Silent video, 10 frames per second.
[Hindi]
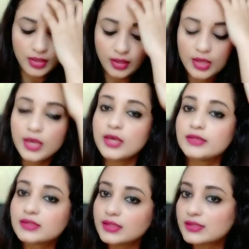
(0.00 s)
है
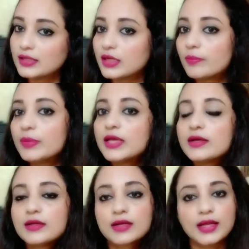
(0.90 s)
इसके साथ आप पिंक
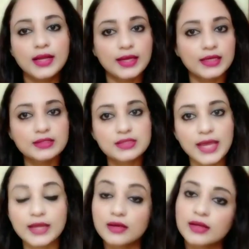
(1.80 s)
कलर की लेगिंग्स
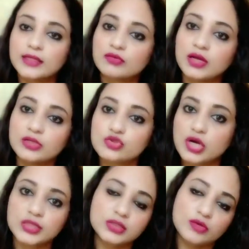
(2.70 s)
एंकल लेंथ वाली जो
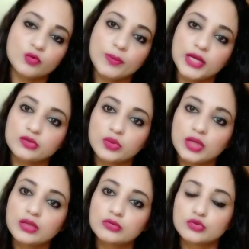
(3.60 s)
आती है वो
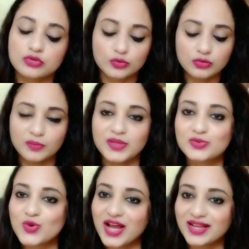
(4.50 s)
पहनोगे तो सोने पे
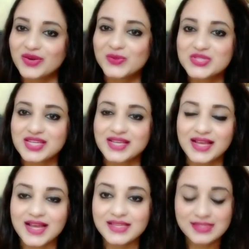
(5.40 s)
सुहागा हो जाएगा
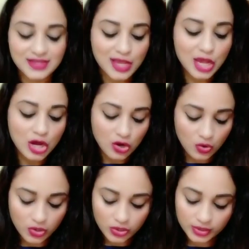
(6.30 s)
गाइस
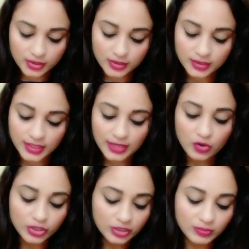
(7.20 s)
और ये
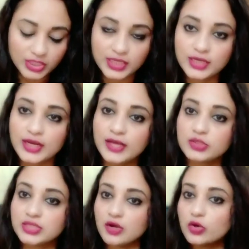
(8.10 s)
कॉटन मटेरियल है
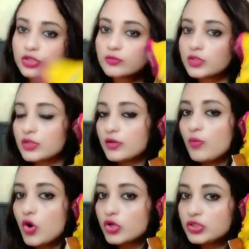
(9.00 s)
इसका कॉटन मटेरियल
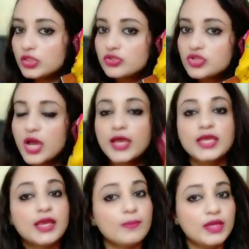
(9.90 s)
बहुत ही अच्छा है
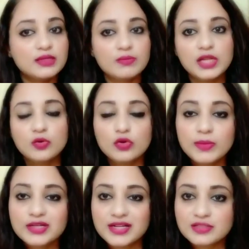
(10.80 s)
ये भी बिल्कुल
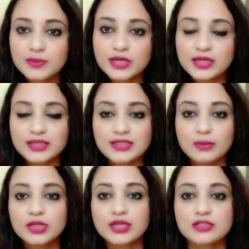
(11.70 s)
भी ट्रांसपेरेंट या
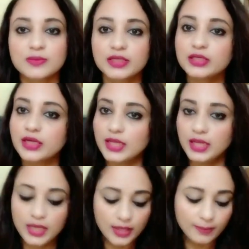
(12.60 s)
सेमी ट्रांसपेरेंट
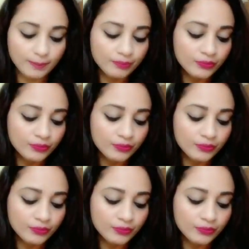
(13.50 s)
नहीं है